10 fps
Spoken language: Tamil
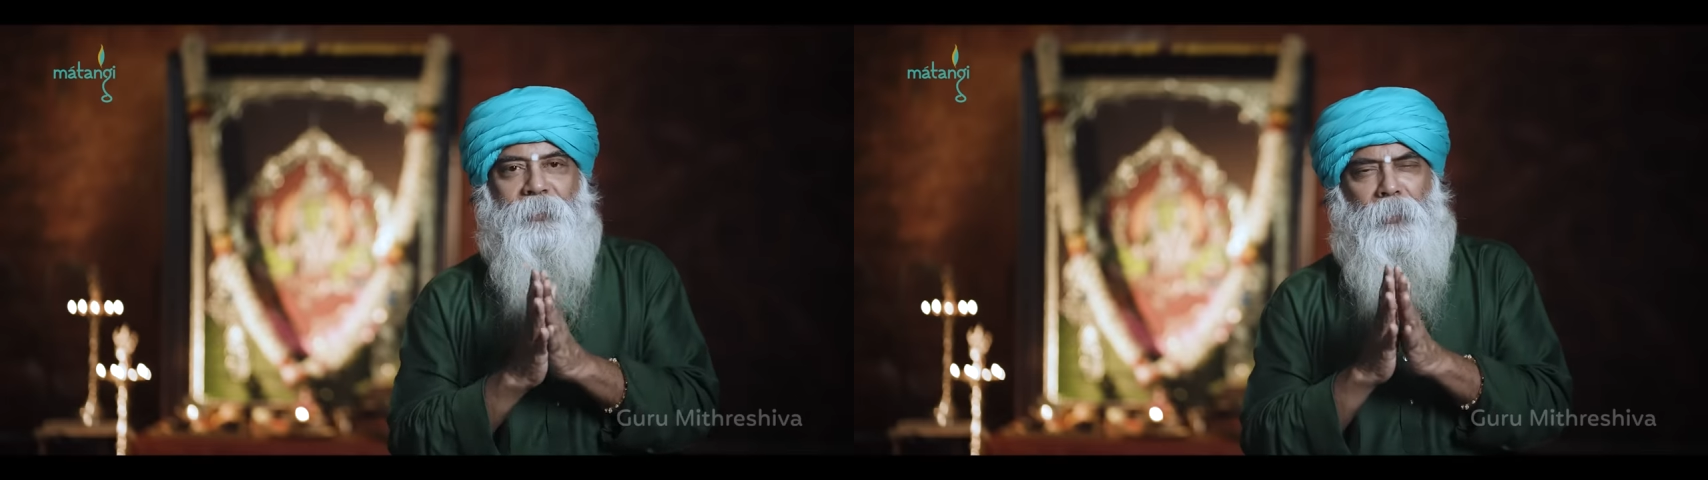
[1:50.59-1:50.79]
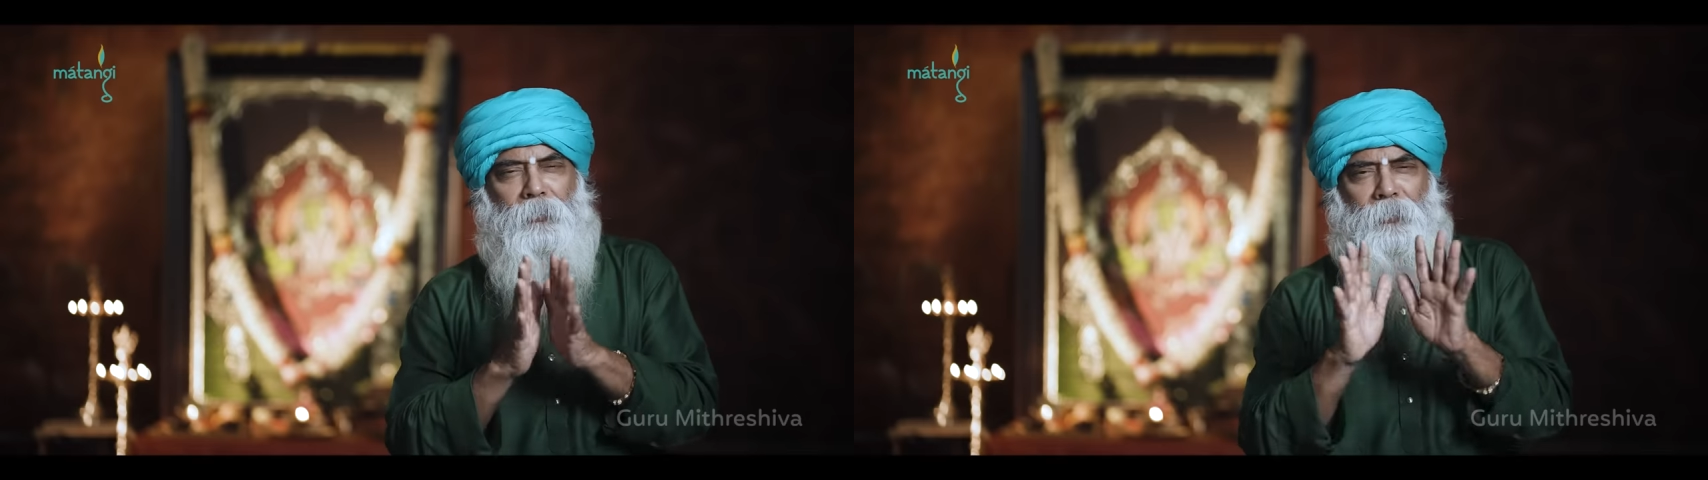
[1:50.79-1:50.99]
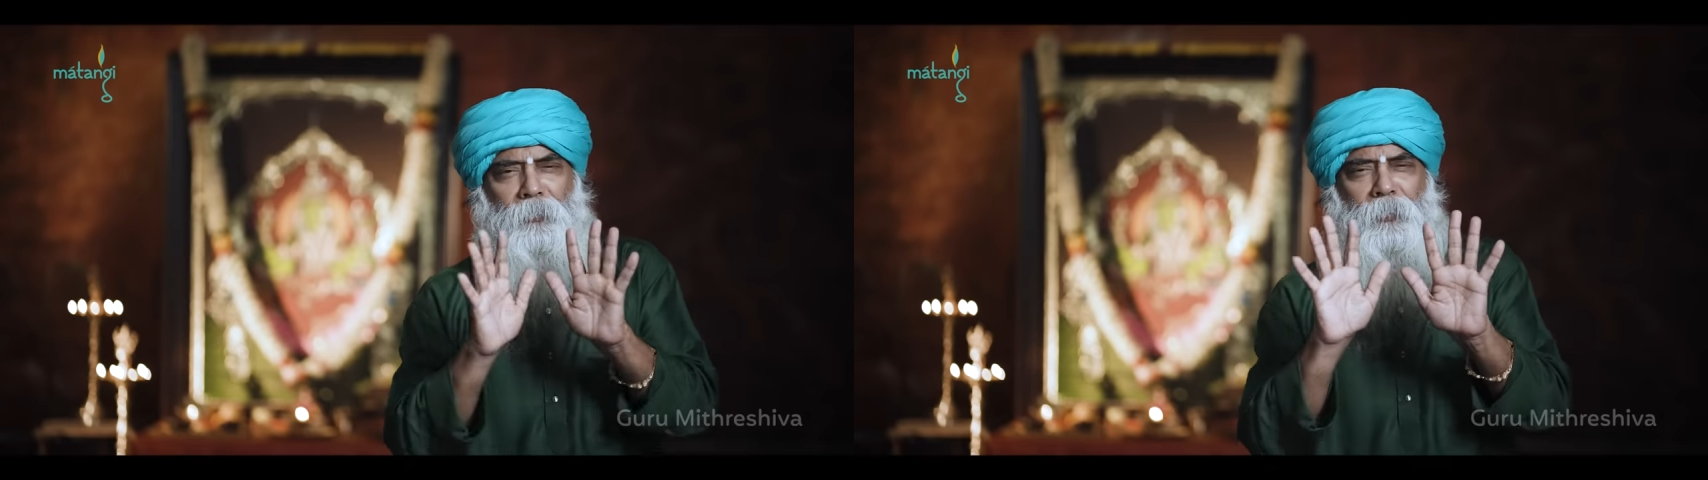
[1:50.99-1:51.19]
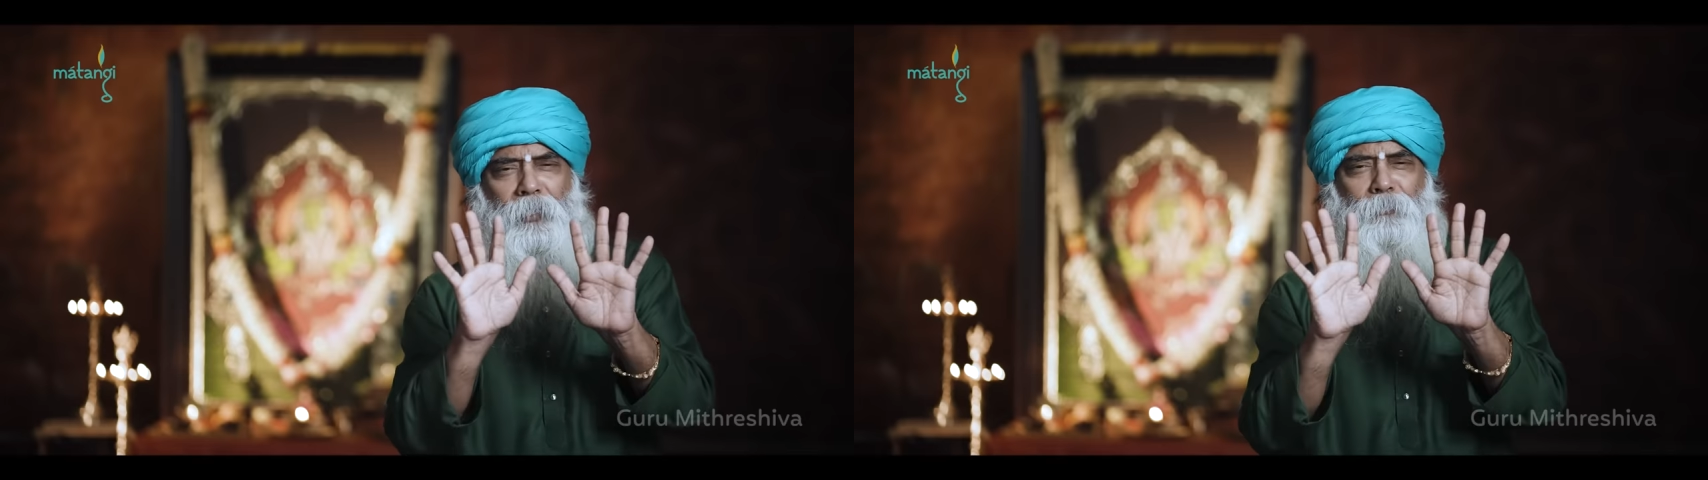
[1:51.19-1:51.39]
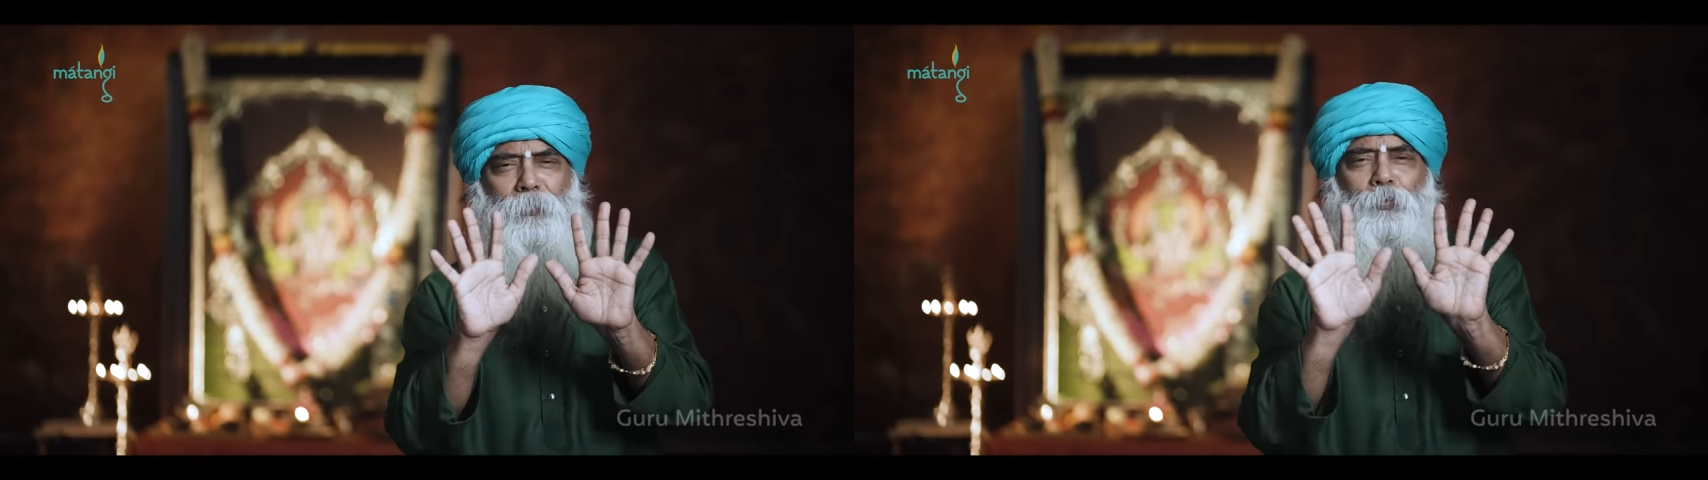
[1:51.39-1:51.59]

இது எல்லாமே